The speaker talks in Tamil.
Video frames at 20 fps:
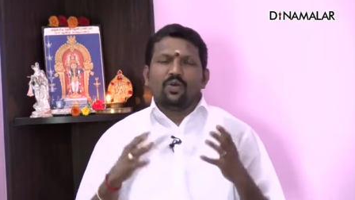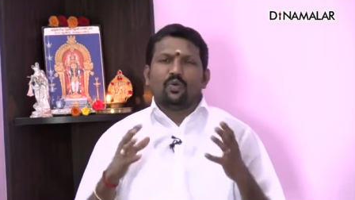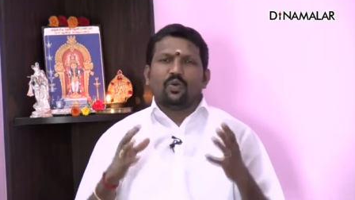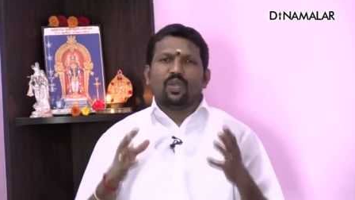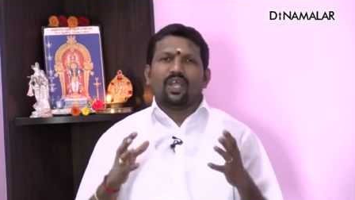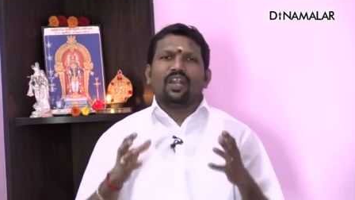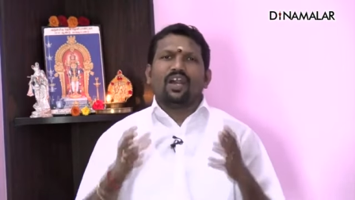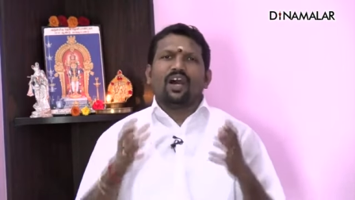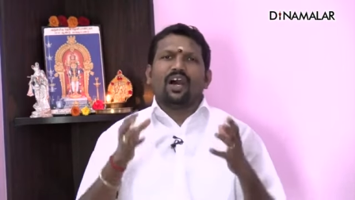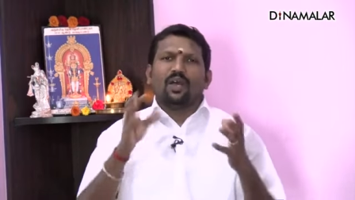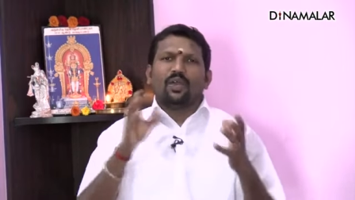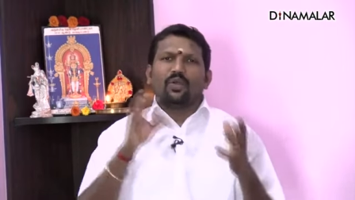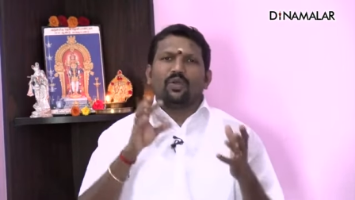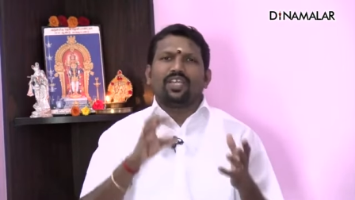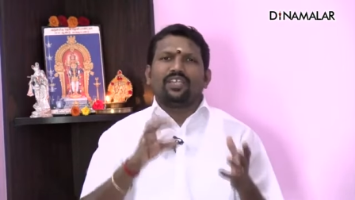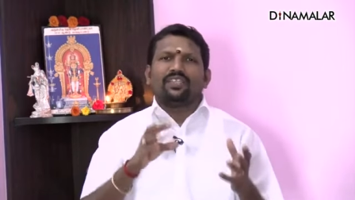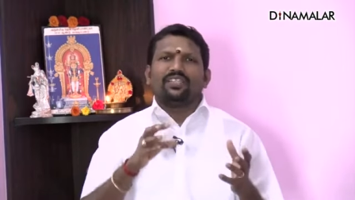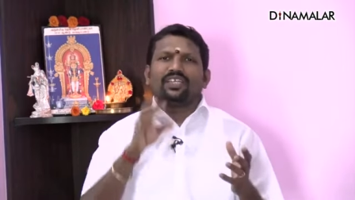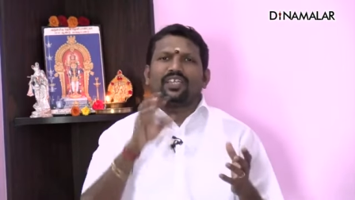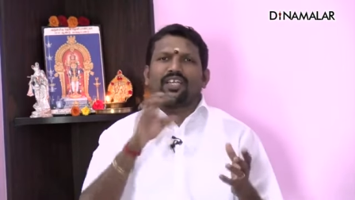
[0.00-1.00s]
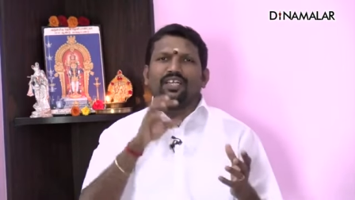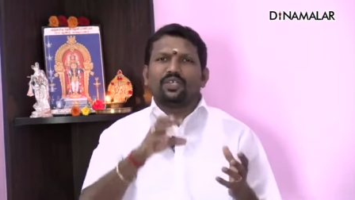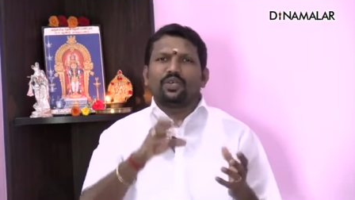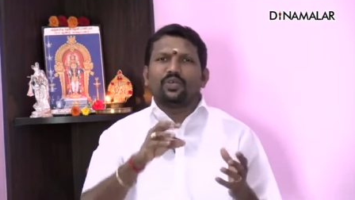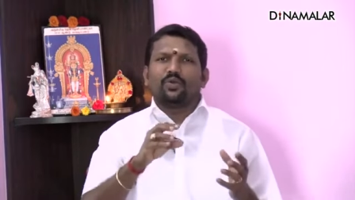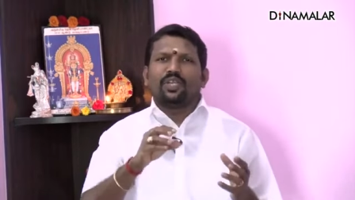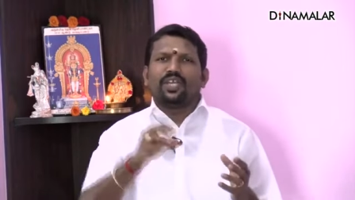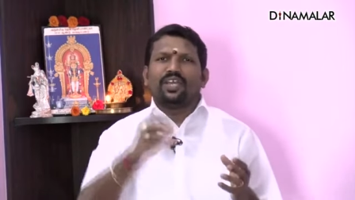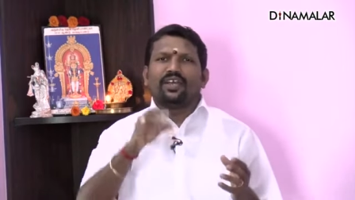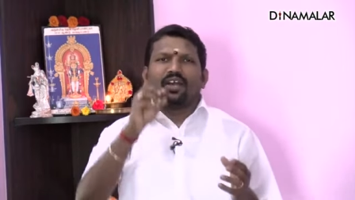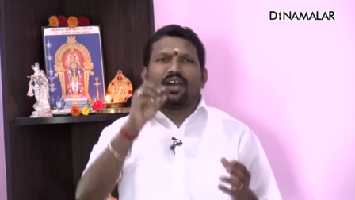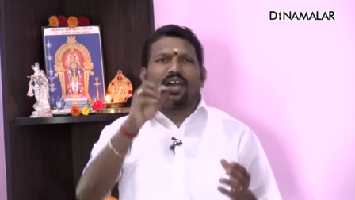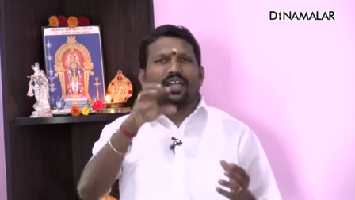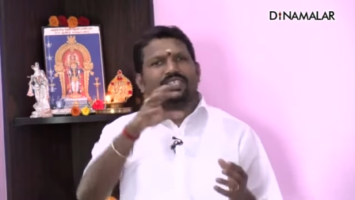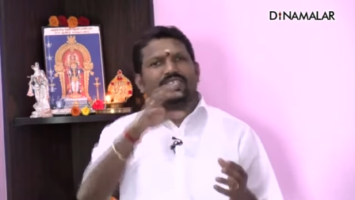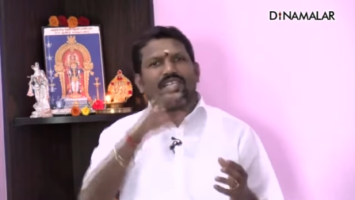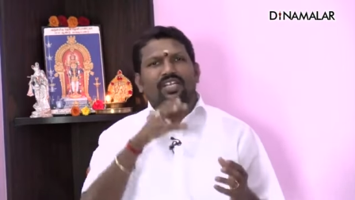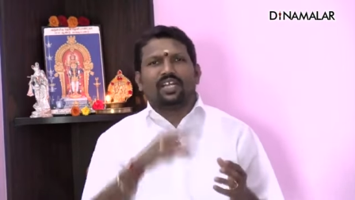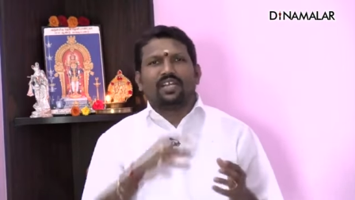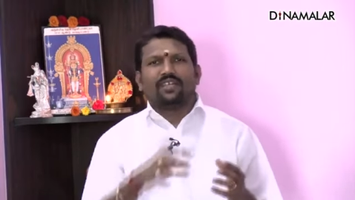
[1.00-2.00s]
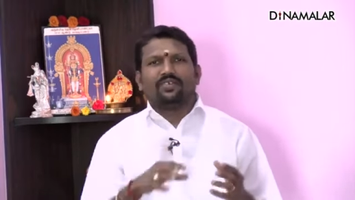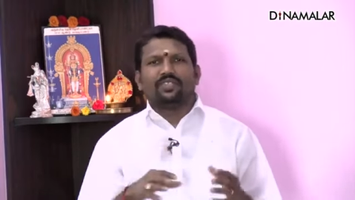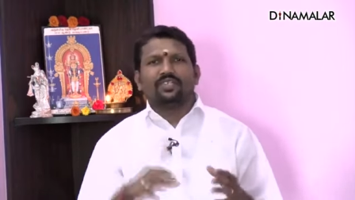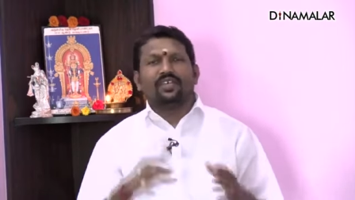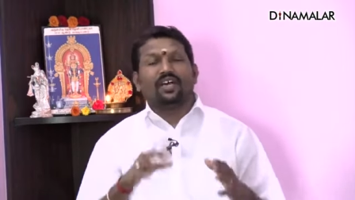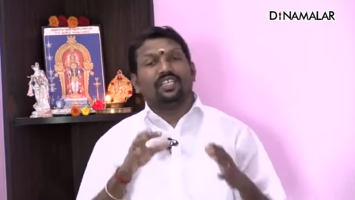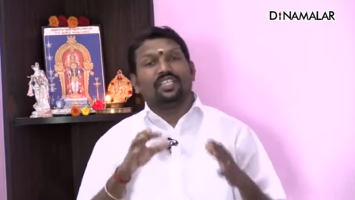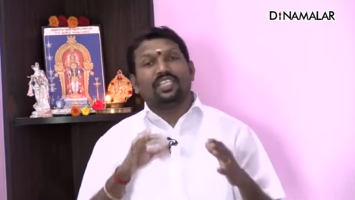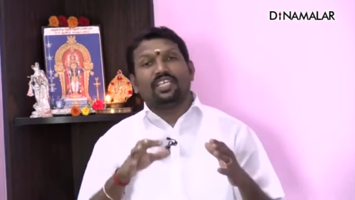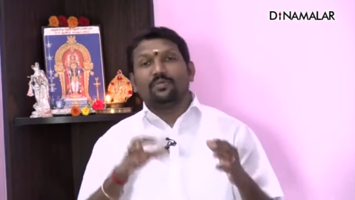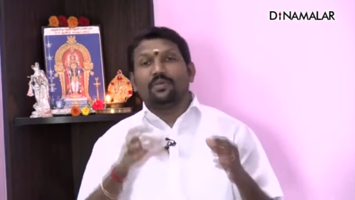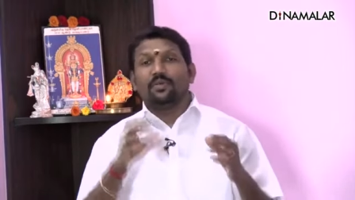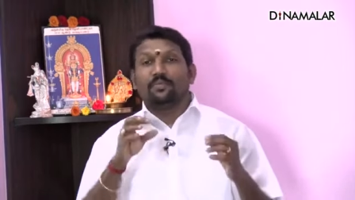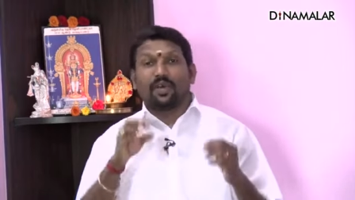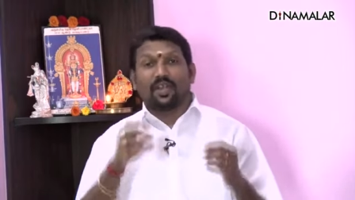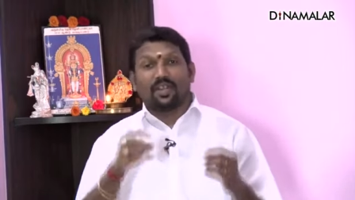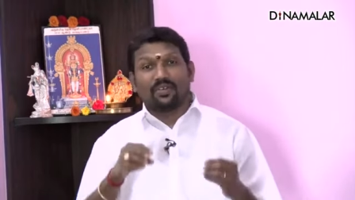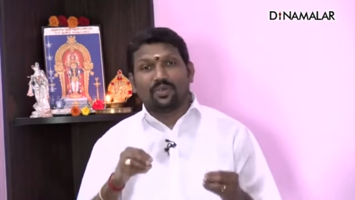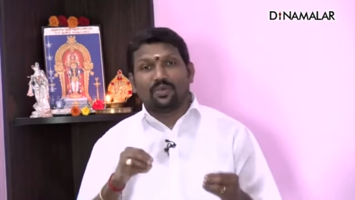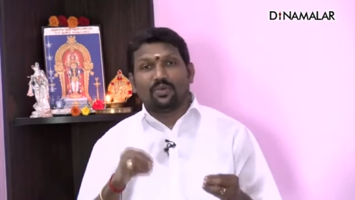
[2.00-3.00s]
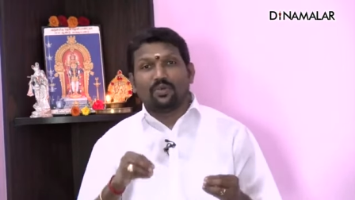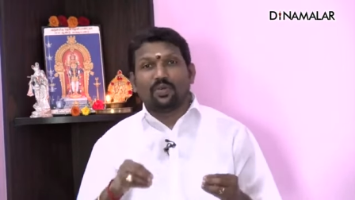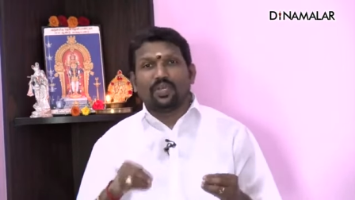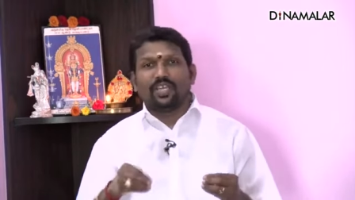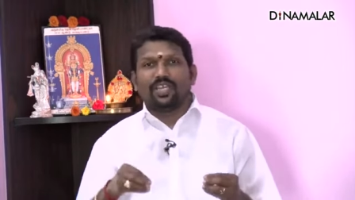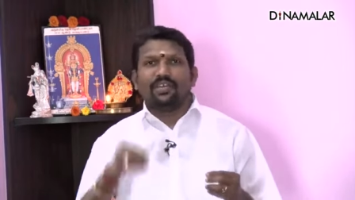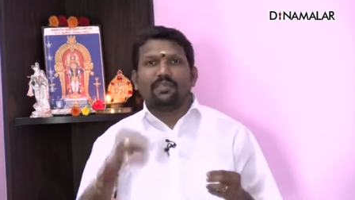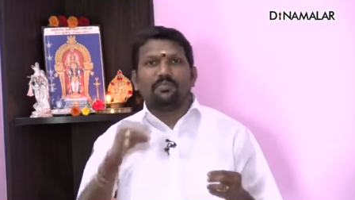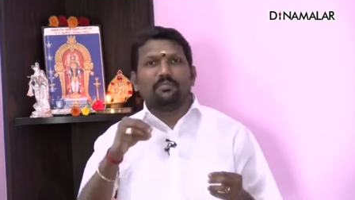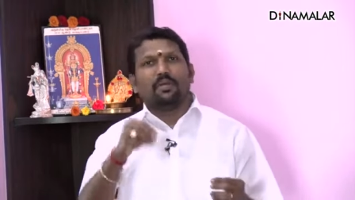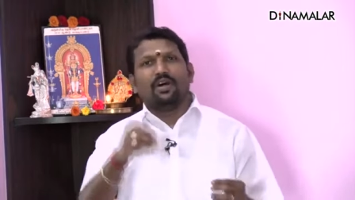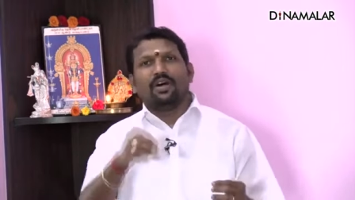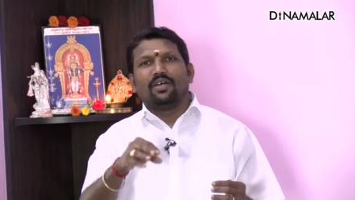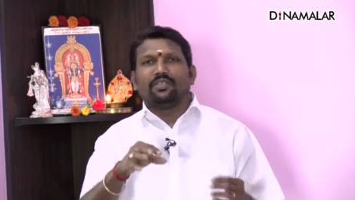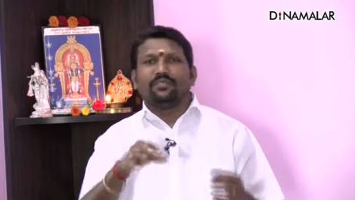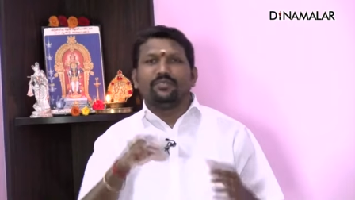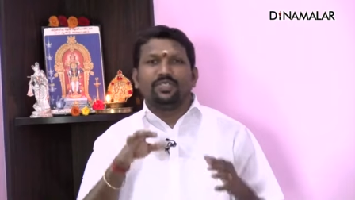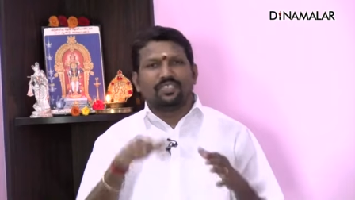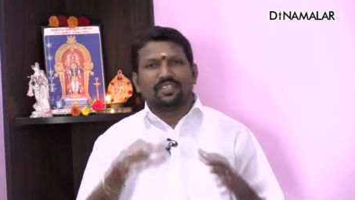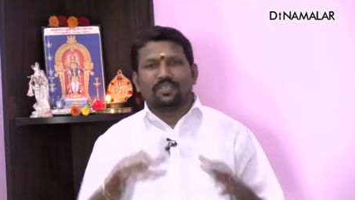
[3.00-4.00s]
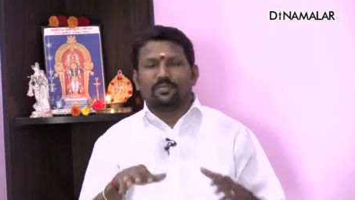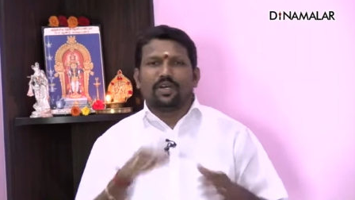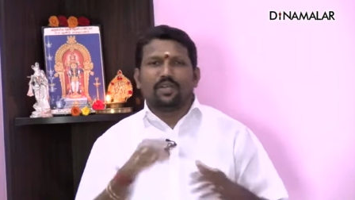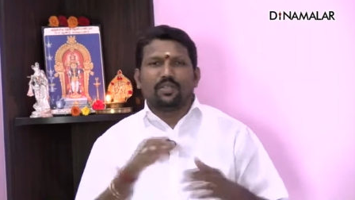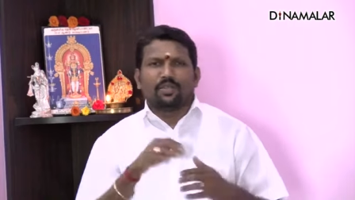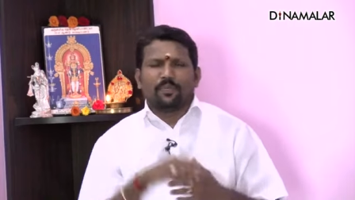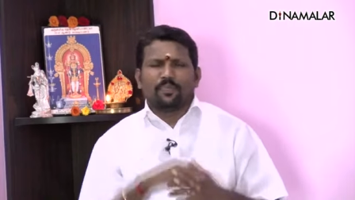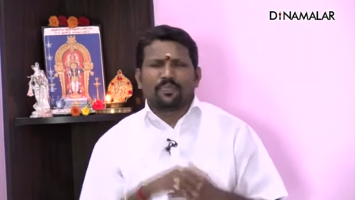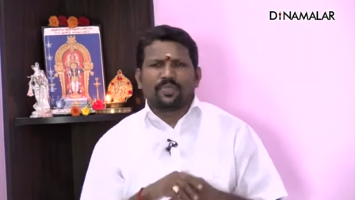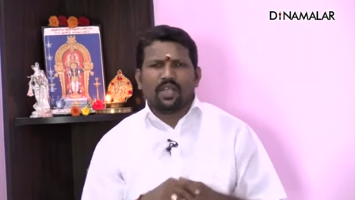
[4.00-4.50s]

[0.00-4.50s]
உடல் ஆரோக்கியத்தை கெடுக்கக்கூடிய காய்ச்சல்கள் வந்து அதிகமாக பரவக்கூடிய மாதம் இந்த மாதம்